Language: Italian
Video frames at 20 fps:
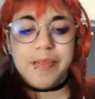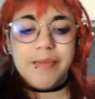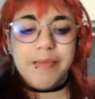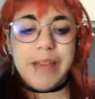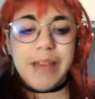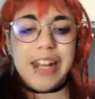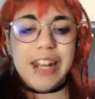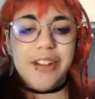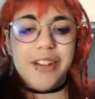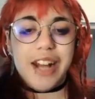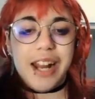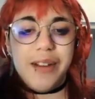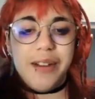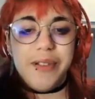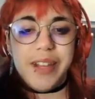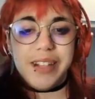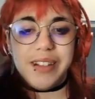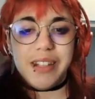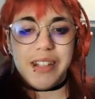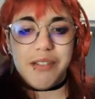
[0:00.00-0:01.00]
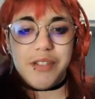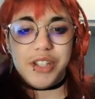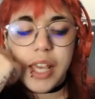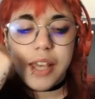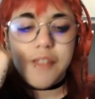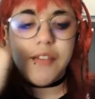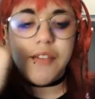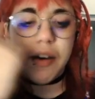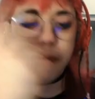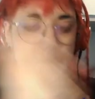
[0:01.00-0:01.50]
Ma allora lui è un
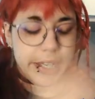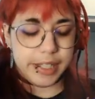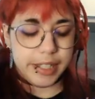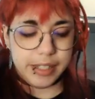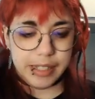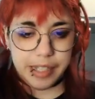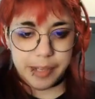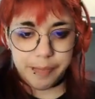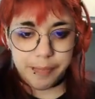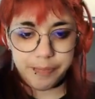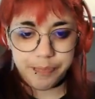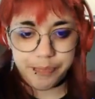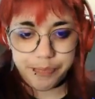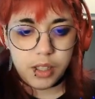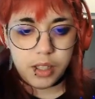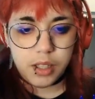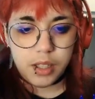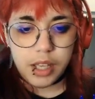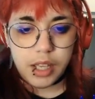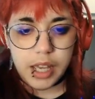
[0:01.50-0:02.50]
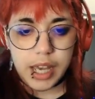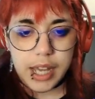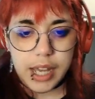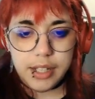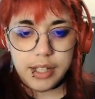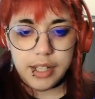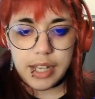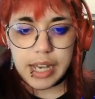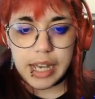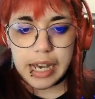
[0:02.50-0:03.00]
deficiente. Vabbè, sì.
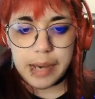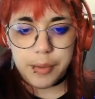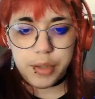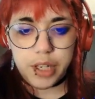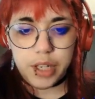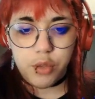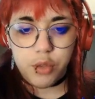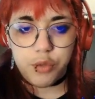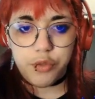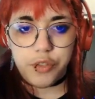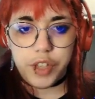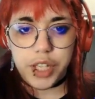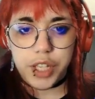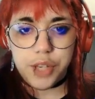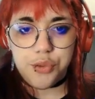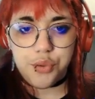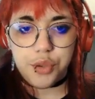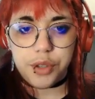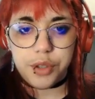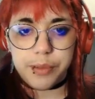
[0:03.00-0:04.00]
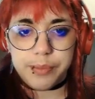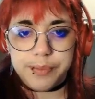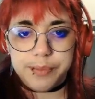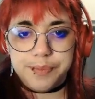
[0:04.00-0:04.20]
Andiamo nell'ufficio.